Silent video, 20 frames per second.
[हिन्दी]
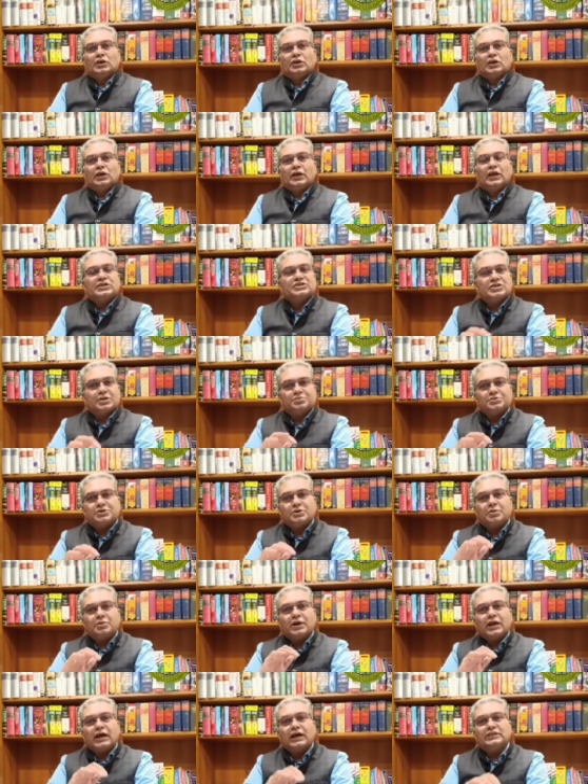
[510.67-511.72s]
एक सबसे
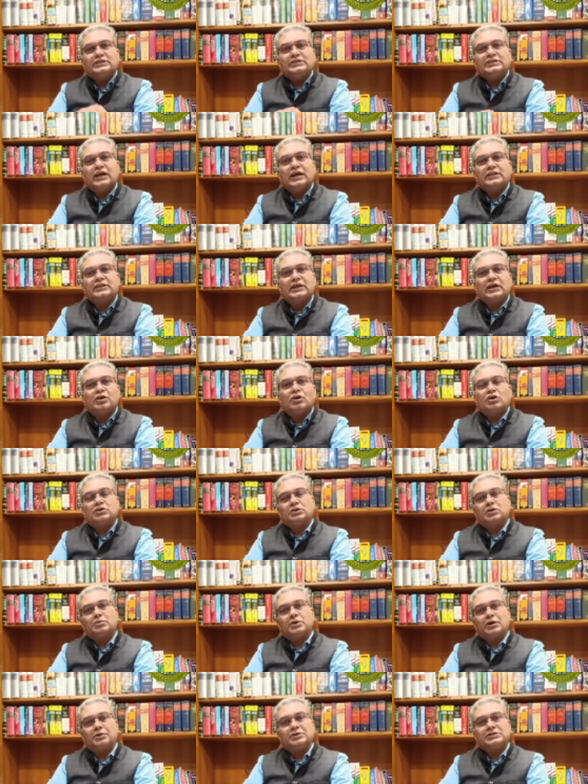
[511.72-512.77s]
बड़ा हथियार था डॉक्टर
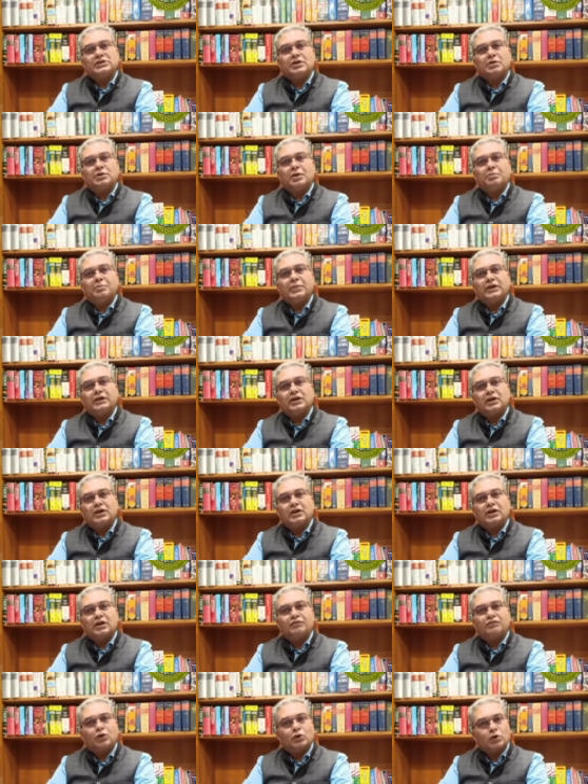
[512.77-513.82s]
बाबा साहब आम्बेडकर
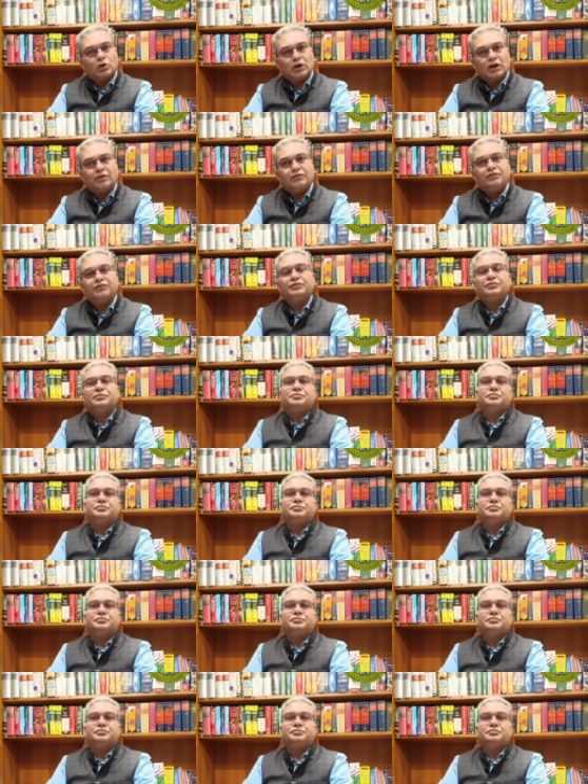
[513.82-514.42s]
का फोटोग्राफ